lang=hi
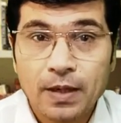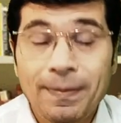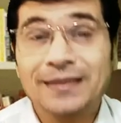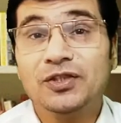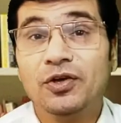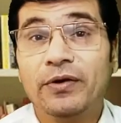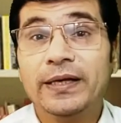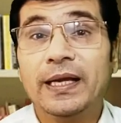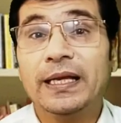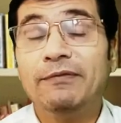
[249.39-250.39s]
पैसा
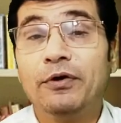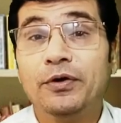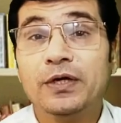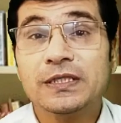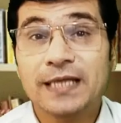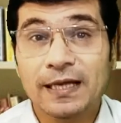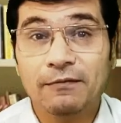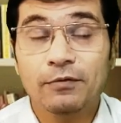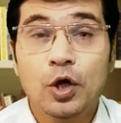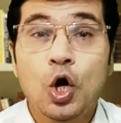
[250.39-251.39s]
जनरेट करेंगे फॉर योर
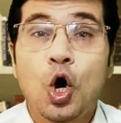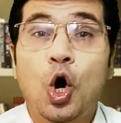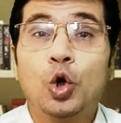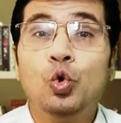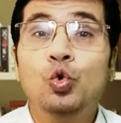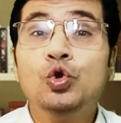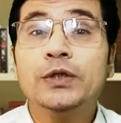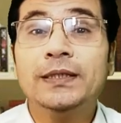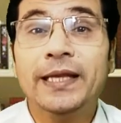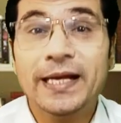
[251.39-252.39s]
सेल्फ और
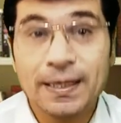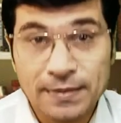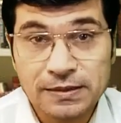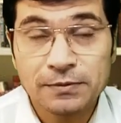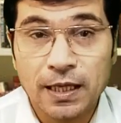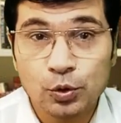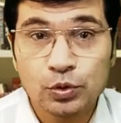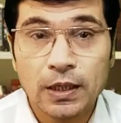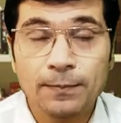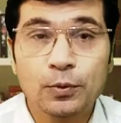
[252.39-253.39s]
उसका तरीका मैं समझा
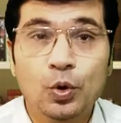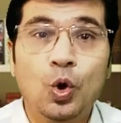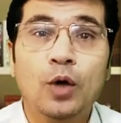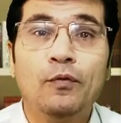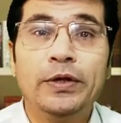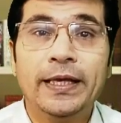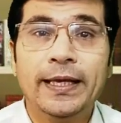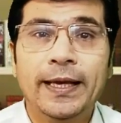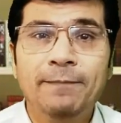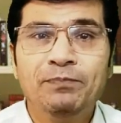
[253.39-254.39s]
दूंगा आपको और वो ये
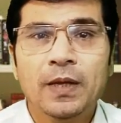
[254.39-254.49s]
है